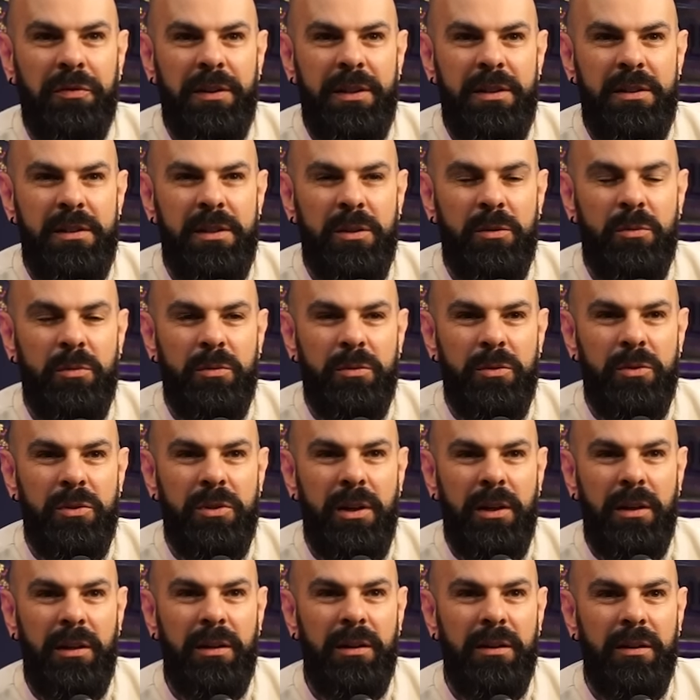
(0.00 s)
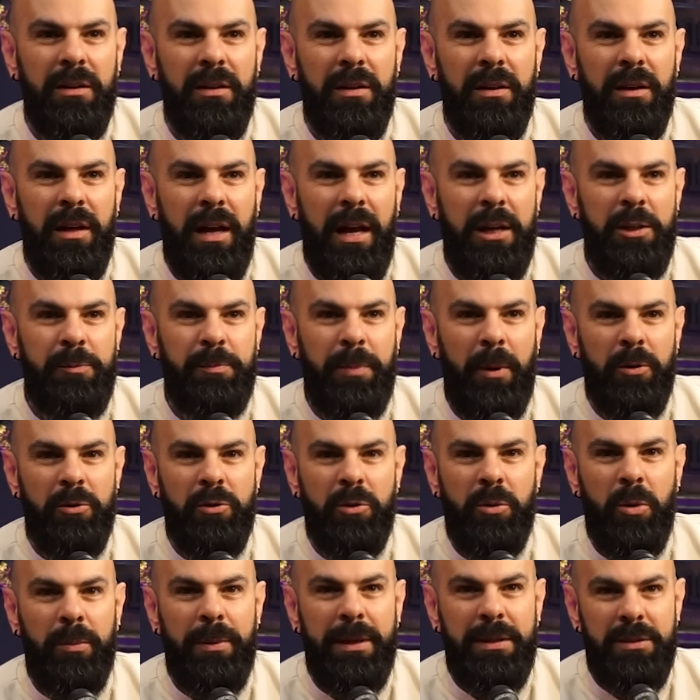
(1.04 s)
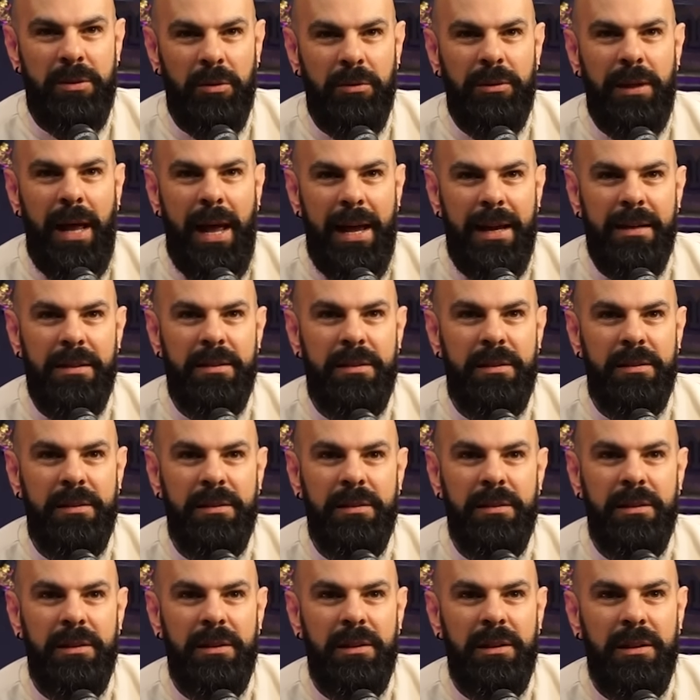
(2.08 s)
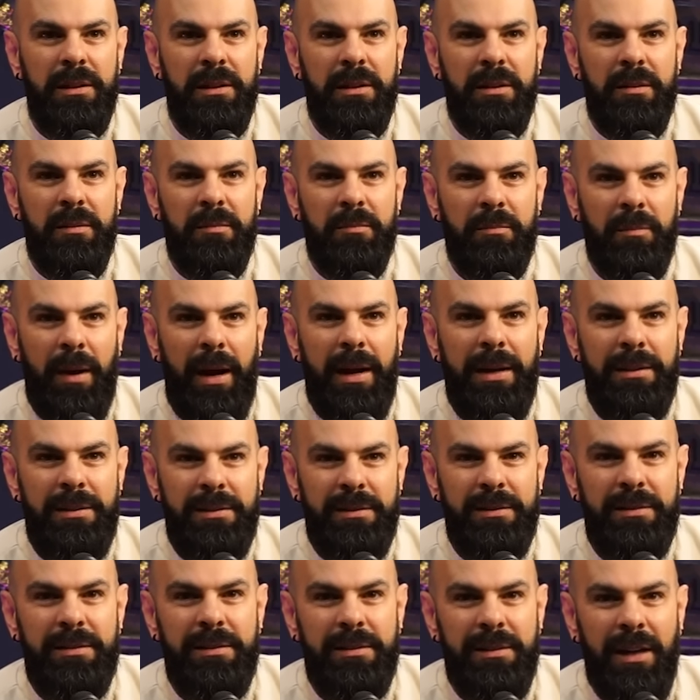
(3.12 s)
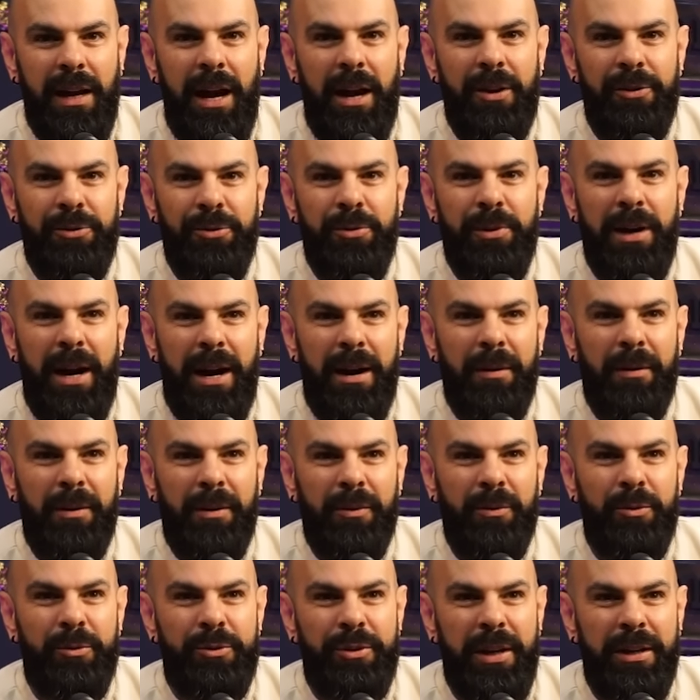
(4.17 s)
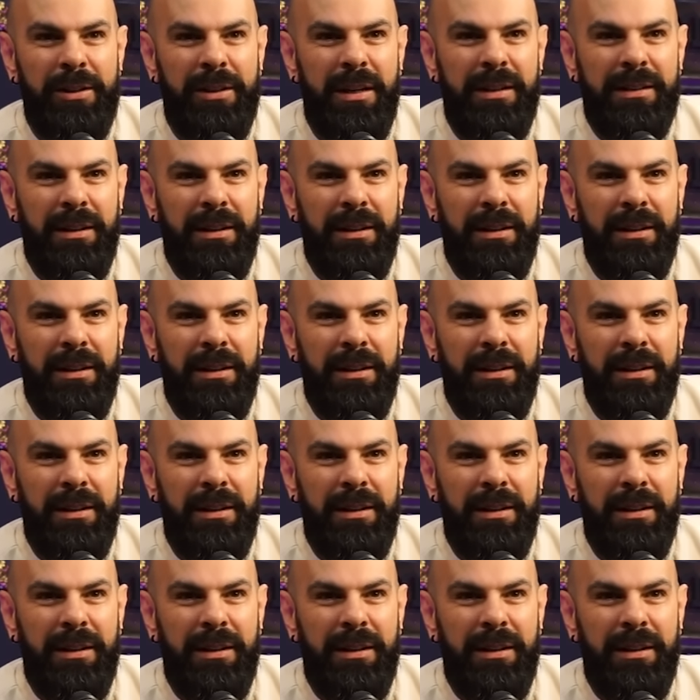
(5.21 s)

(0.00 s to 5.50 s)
20 segundos, né? Hash pause normalmente são 10. Mas, a julgar do jeito que